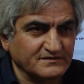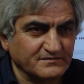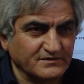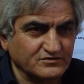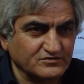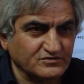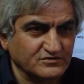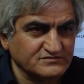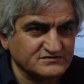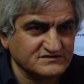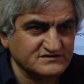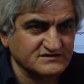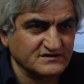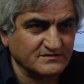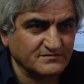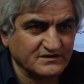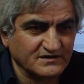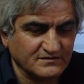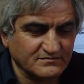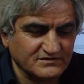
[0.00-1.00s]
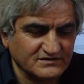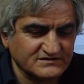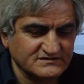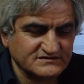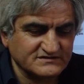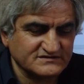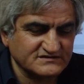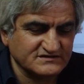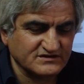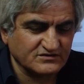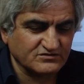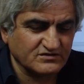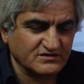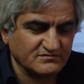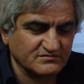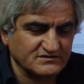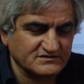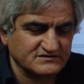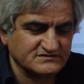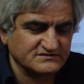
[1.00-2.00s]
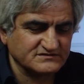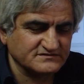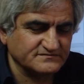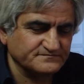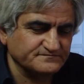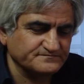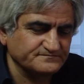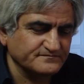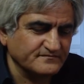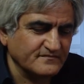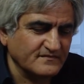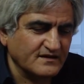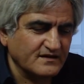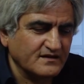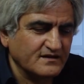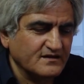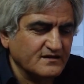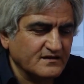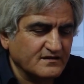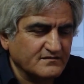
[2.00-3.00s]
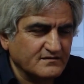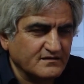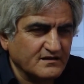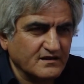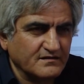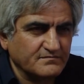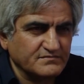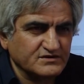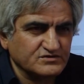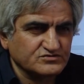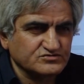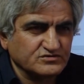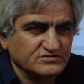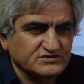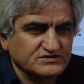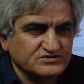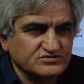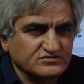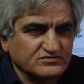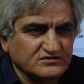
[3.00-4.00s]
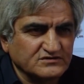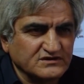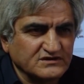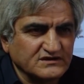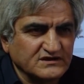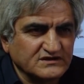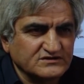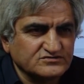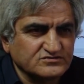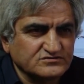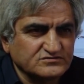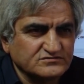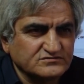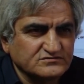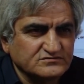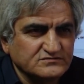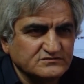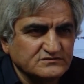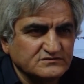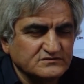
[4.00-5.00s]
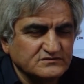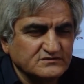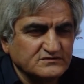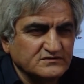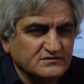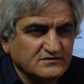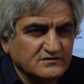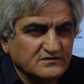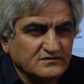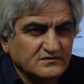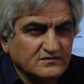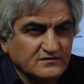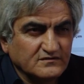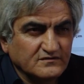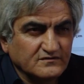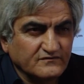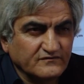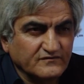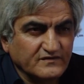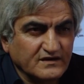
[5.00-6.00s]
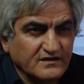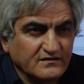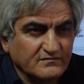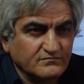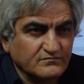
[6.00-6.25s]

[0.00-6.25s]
bakıyorum, siz de bakabilirsiniz, siz de görebilirsiniz. Ee, Birçok kişi orada yazıyor. Ve